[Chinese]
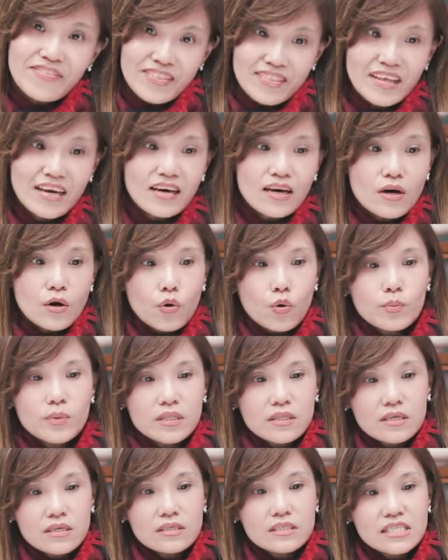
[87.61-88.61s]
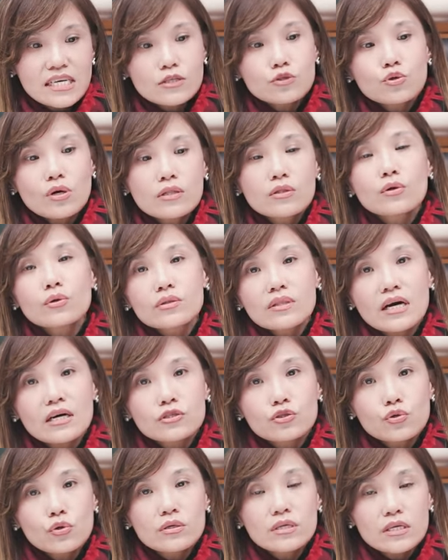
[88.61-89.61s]
那我们呢，在传统当
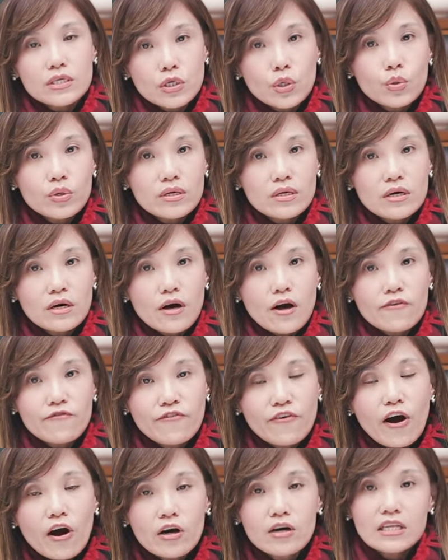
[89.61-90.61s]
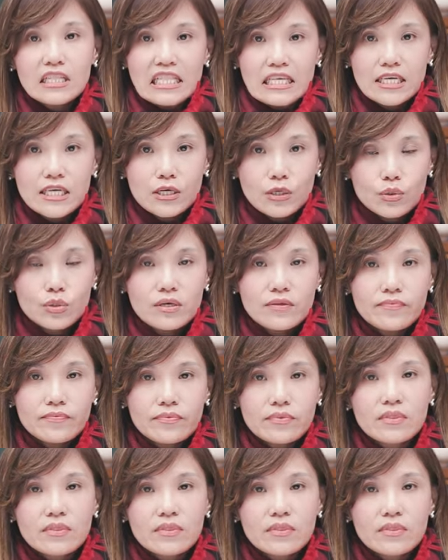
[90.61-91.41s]
中呢，有一个 fog 理论。